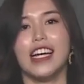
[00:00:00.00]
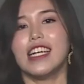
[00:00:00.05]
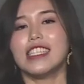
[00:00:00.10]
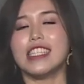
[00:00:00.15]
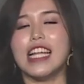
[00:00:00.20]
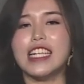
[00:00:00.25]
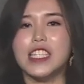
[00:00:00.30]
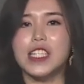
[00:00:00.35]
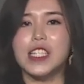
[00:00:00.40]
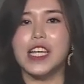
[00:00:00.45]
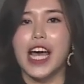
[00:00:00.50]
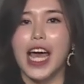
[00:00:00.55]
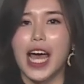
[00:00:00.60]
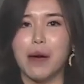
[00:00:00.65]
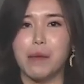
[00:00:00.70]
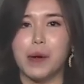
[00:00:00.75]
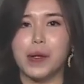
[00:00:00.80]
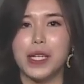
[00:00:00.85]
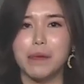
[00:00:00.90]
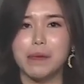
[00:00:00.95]
但是
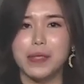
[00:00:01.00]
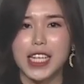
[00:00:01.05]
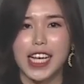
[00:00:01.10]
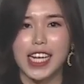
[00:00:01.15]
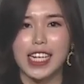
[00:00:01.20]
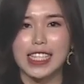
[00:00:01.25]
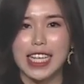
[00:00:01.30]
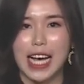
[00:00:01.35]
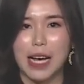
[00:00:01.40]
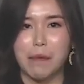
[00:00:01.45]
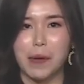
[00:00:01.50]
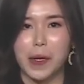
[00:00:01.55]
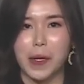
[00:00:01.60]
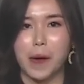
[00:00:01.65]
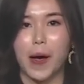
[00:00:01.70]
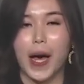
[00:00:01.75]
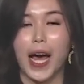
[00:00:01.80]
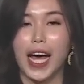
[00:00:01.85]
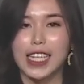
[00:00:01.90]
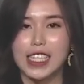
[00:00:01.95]
Hemohim 这个产品
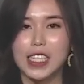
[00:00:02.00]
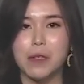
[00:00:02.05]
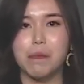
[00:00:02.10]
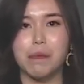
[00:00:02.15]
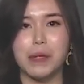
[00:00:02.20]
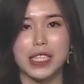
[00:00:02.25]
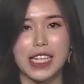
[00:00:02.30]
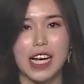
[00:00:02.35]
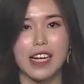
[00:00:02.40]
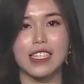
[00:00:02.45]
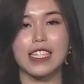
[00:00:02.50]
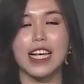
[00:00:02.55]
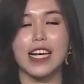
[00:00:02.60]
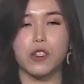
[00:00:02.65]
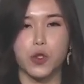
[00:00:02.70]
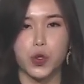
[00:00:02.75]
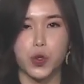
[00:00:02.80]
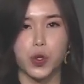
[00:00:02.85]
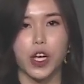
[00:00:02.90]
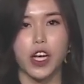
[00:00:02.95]
哦，它是比较在
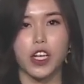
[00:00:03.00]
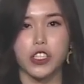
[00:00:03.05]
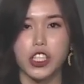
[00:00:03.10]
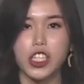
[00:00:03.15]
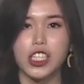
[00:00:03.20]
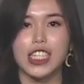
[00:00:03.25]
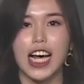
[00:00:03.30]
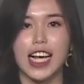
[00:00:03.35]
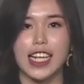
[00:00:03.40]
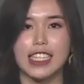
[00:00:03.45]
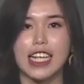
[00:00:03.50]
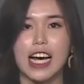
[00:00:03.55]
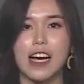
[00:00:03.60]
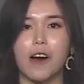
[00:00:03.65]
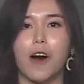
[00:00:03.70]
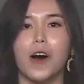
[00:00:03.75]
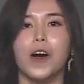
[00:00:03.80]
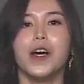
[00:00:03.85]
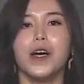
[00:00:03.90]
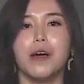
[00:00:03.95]
市市场上
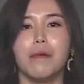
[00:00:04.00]
哦，